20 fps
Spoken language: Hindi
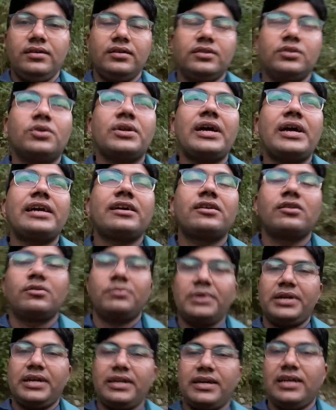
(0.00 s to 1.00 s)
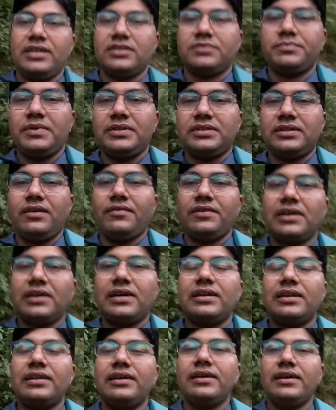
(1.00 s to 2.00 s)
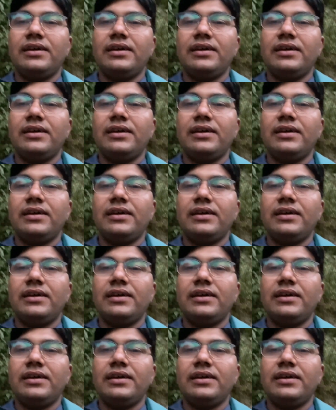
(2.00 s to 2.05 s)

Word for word: दो ढाई किलोमीटर के आसपास कवर कर लिया